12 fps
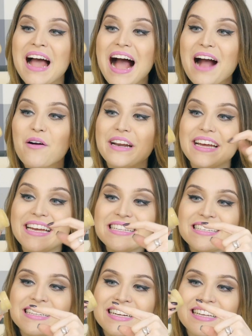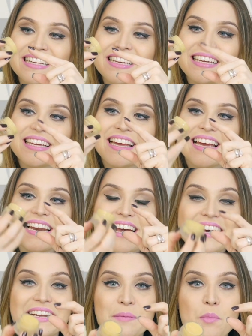Agora, esse daqui, ele
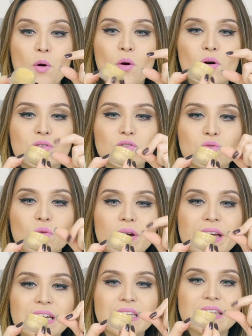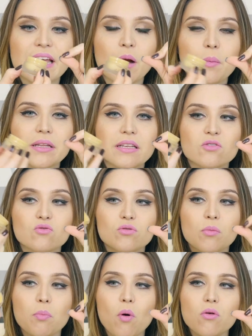é cremoso, ele tem uma
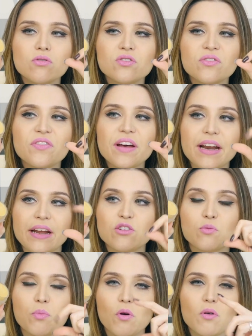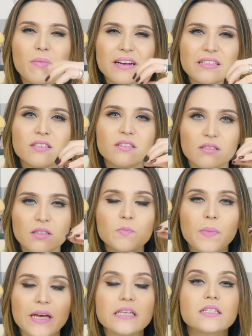textura um pouco diferente, um pouco mais
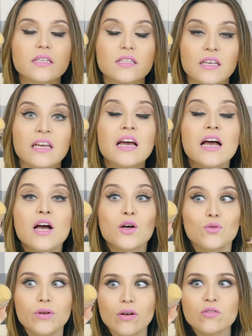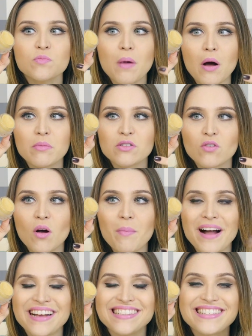espessa, assim, do que os balmes
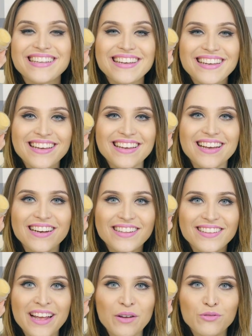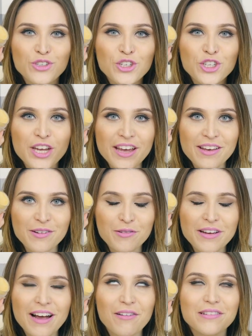normais e ele tem um cheiro
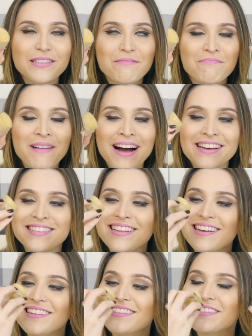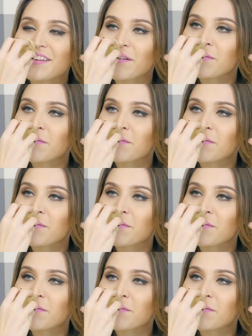que é a coisa mais delícia.